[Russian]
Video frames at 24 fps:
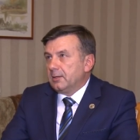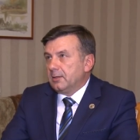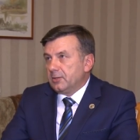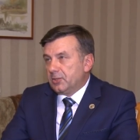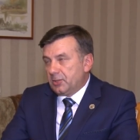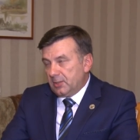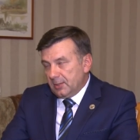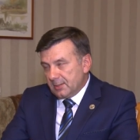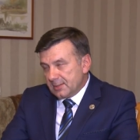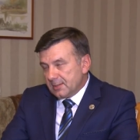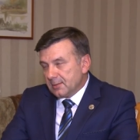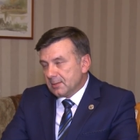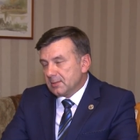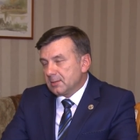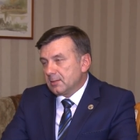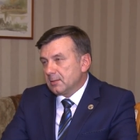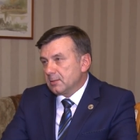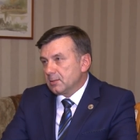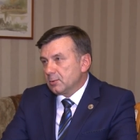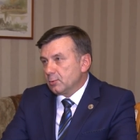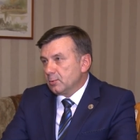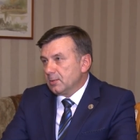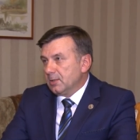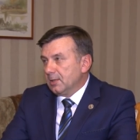Честно
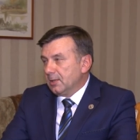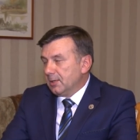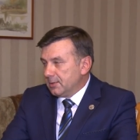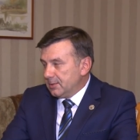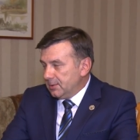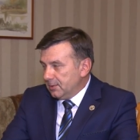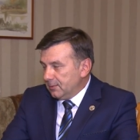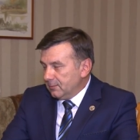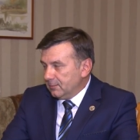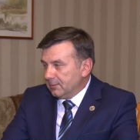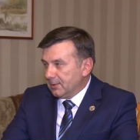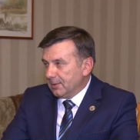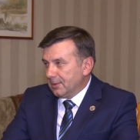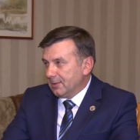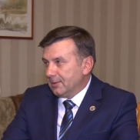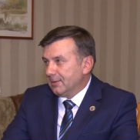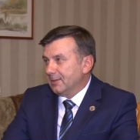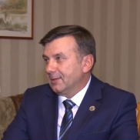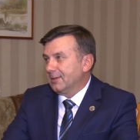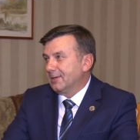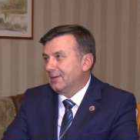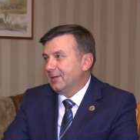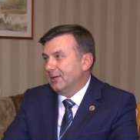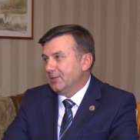скажу, негативно,
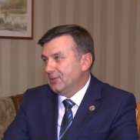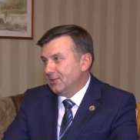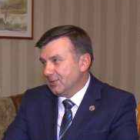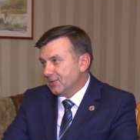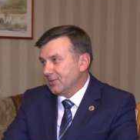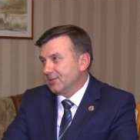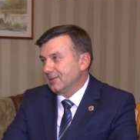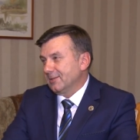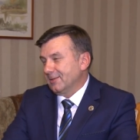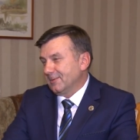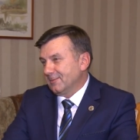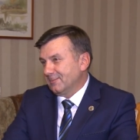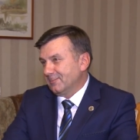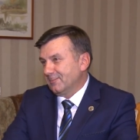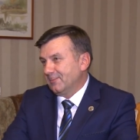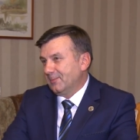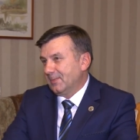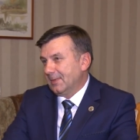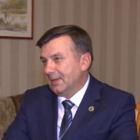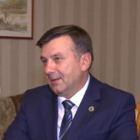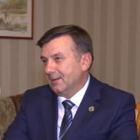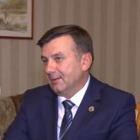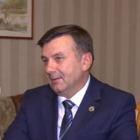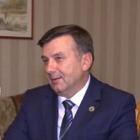конечно.
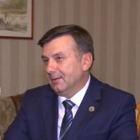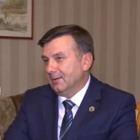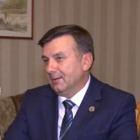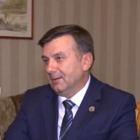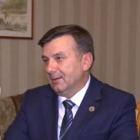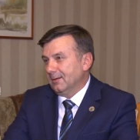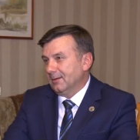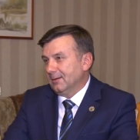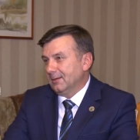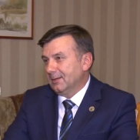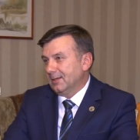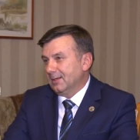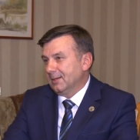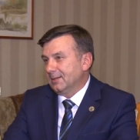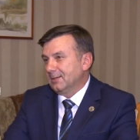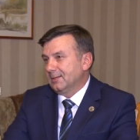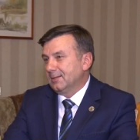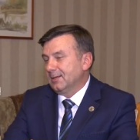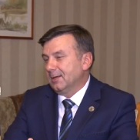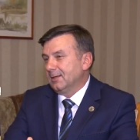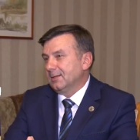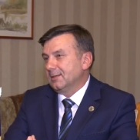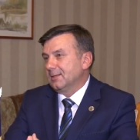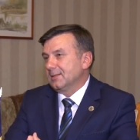А,
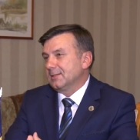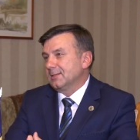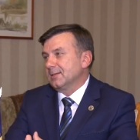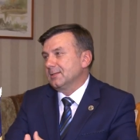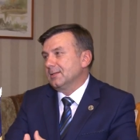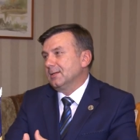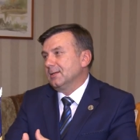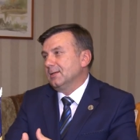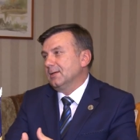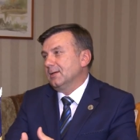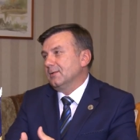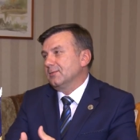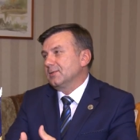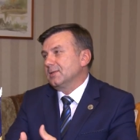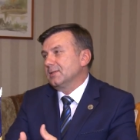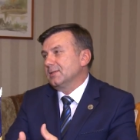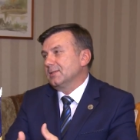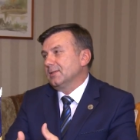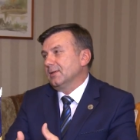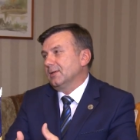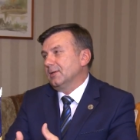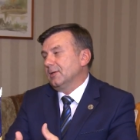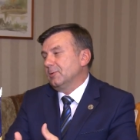когда ты состоявшийся